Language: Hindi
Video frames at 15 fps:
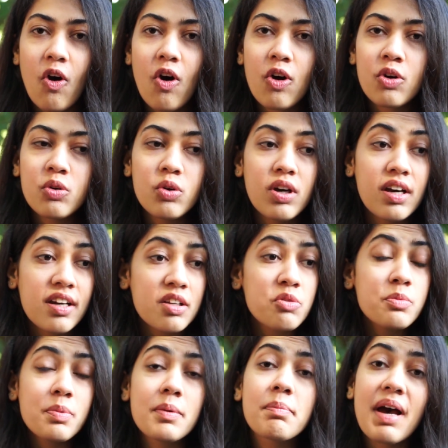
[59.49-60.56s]
और अगर
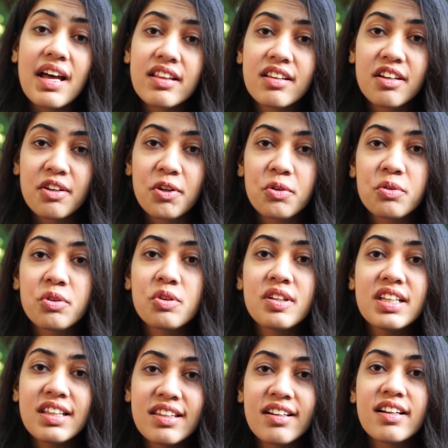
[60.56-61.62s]
उन पे बात कर रही हूँ तो
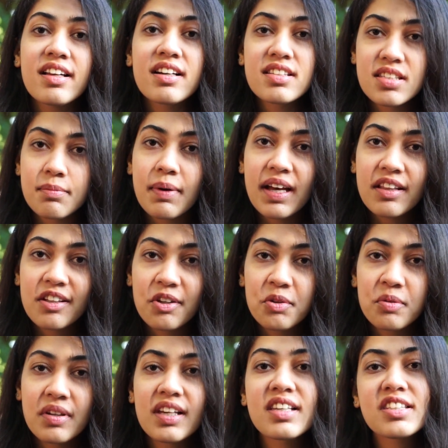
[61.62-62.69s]
इतने ढंग से बात
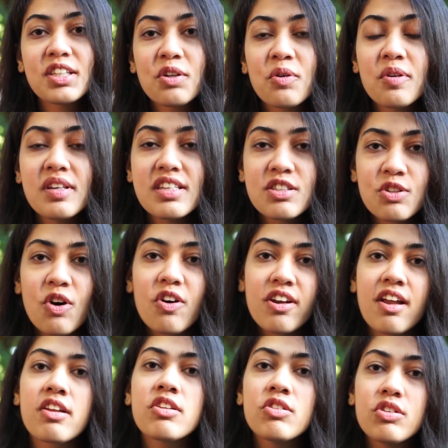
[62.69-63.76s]
करूँ कि किसी को इस
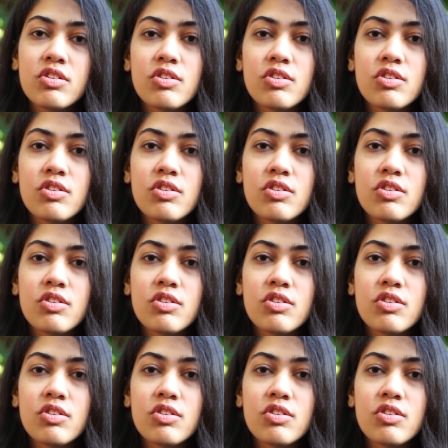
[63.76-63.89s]
दौरान